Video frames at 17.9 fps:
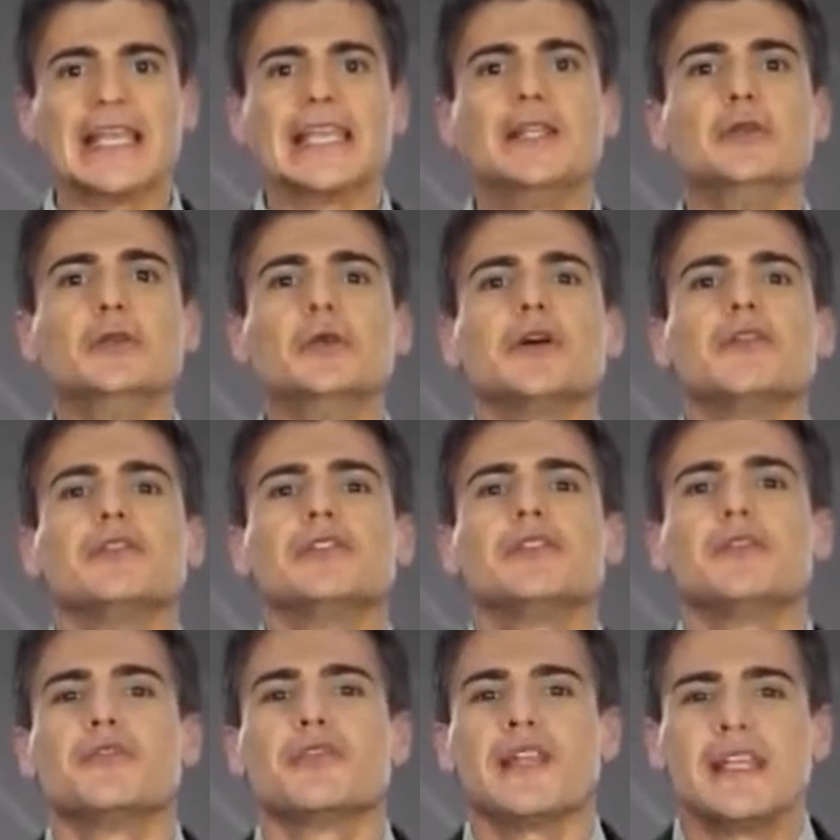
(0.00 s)
que nunca
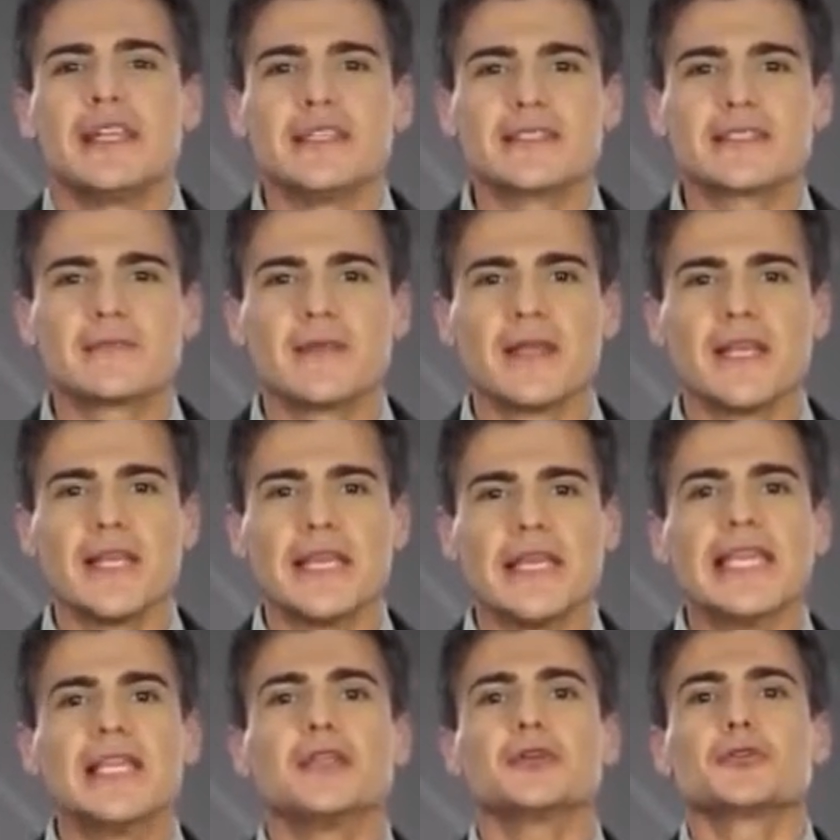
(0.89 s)
fui tão feliz.
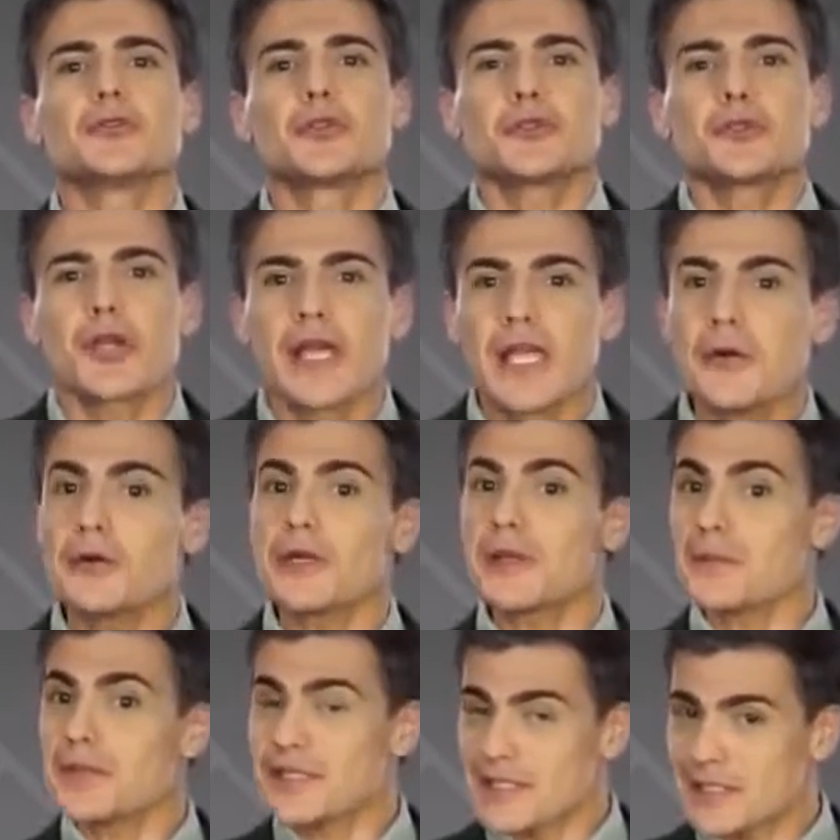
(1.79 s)
E não sou só eu
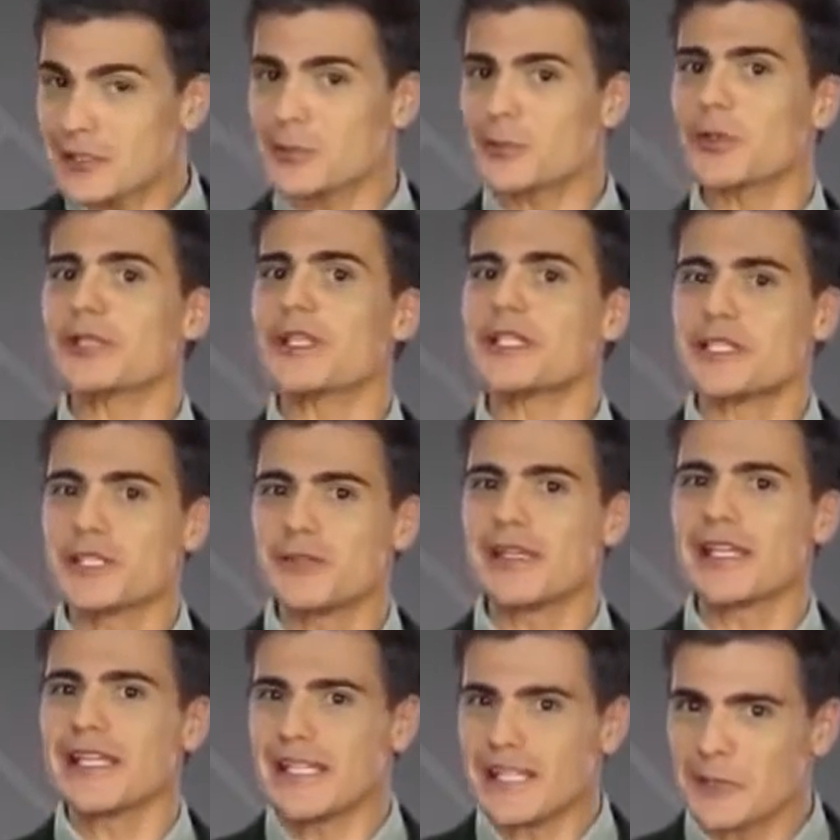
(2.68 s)
que me sinto
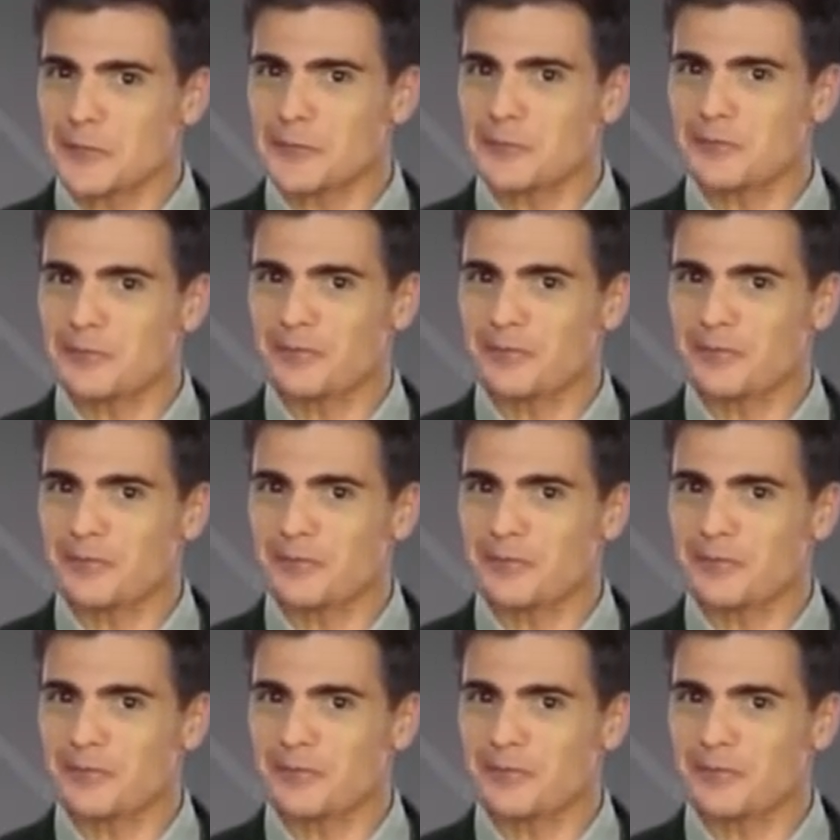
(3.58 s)
protegido aqui não.